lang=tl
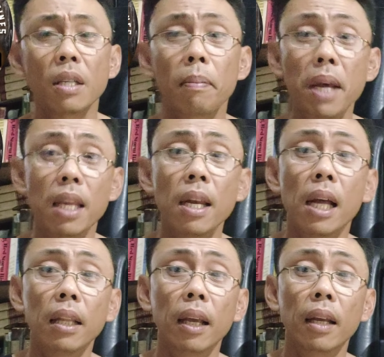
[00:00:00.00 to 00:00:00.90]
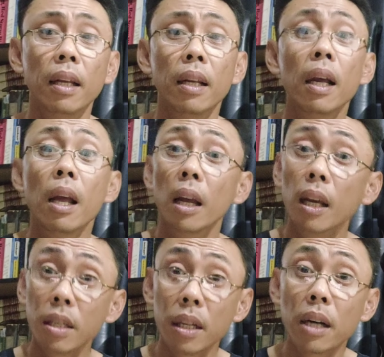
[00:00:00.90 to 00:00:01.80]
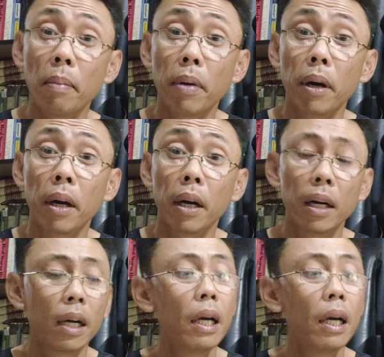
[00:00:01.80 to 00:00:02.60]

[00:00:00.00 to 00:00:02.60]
sabihin na natin, it's a rubber